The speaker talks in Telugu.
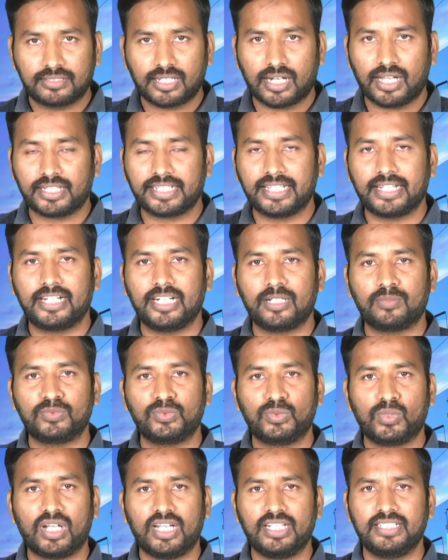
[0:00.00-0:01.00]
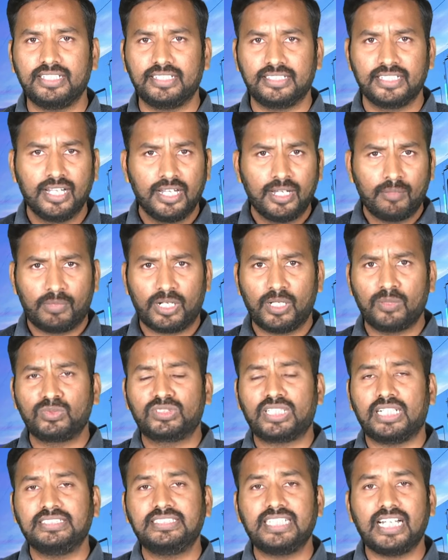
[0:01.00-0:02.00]
ట్రాక్ ఎక్కడం కూడా ఇది మనం
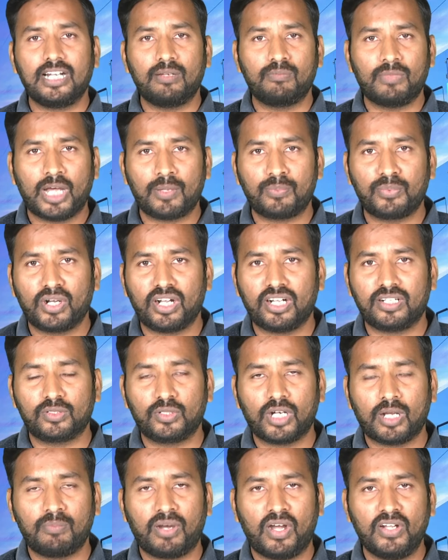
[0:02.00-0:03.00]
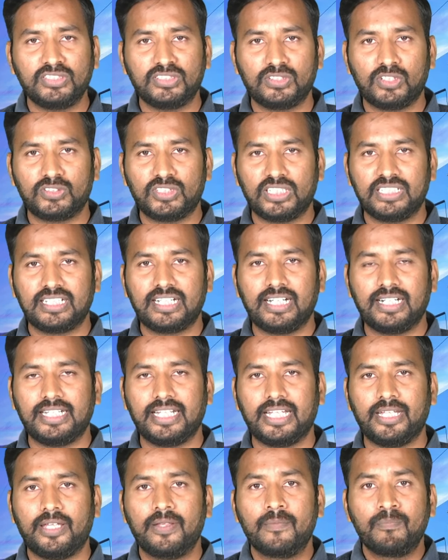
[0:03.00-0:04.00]
సంచలన మార్పుగా కూడా భావించవచ్చు ఎందుకంటే
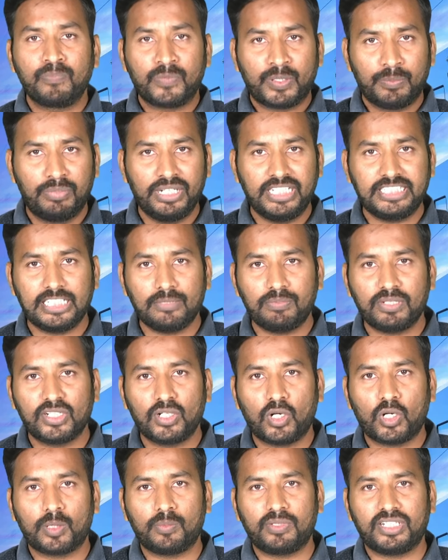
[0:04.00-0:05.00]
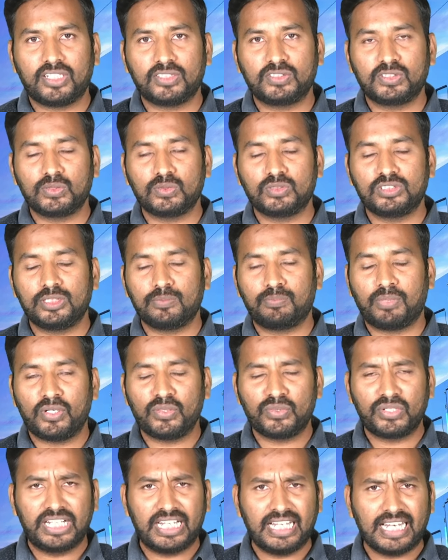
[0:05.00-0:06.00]
బీజేపీ గవర్నమెంట్ వచ్చి నుంచి పలు
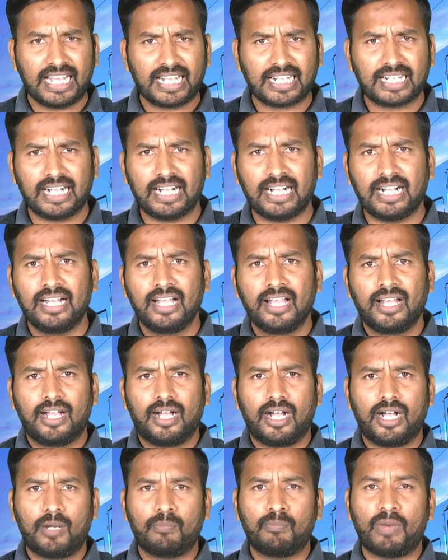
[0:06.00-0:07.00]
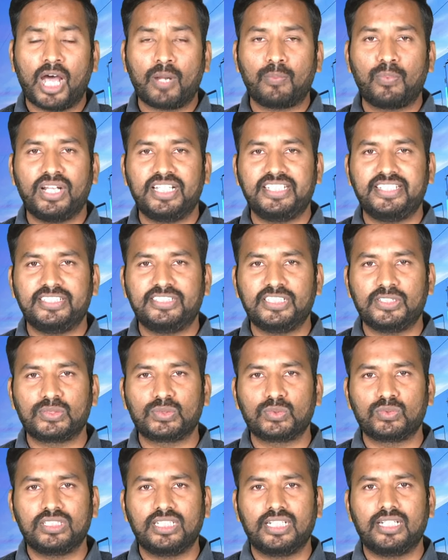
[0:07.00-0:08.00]
కీలక మార్పులు అయితే
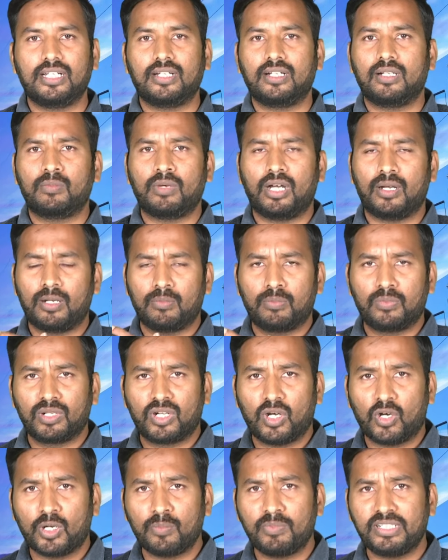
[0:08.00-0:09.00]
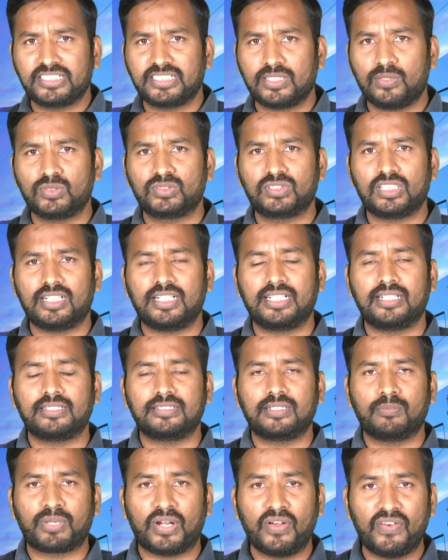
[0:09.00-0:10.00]
చేస్తుంది గవర్నమెంట్ సంస్థలని
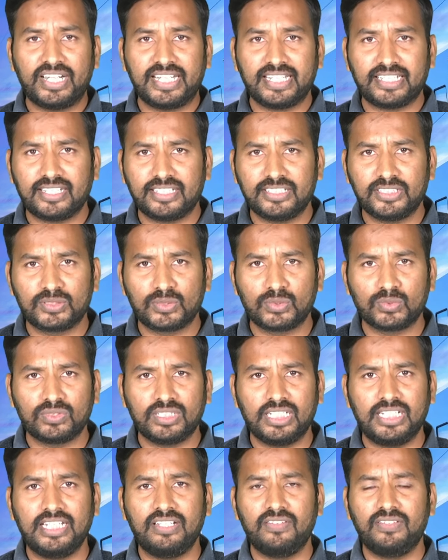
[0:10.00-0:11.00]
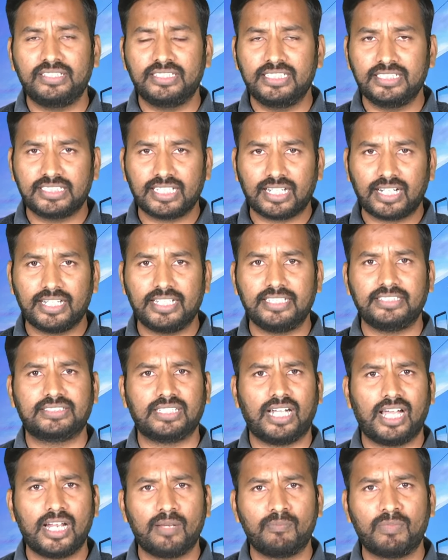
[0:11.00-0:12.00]
ప్రైవేటీకరిస్తుంది ఈ దిశగానే
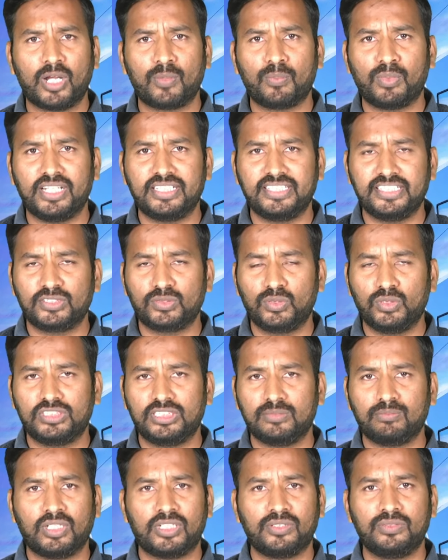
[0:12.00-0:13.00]
చాలా మార్పులు అయితే తీసుకొచ్చింది